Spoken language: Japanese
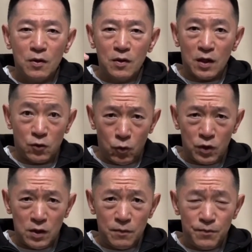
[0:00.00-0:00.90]
画像
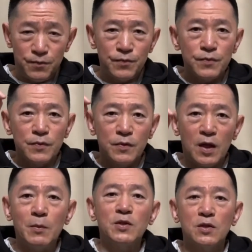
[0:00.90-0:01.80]
に
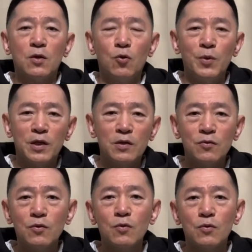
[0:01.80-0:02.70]
魂が込められる
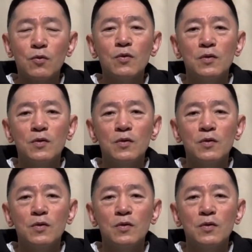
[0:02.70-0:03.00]
ということ、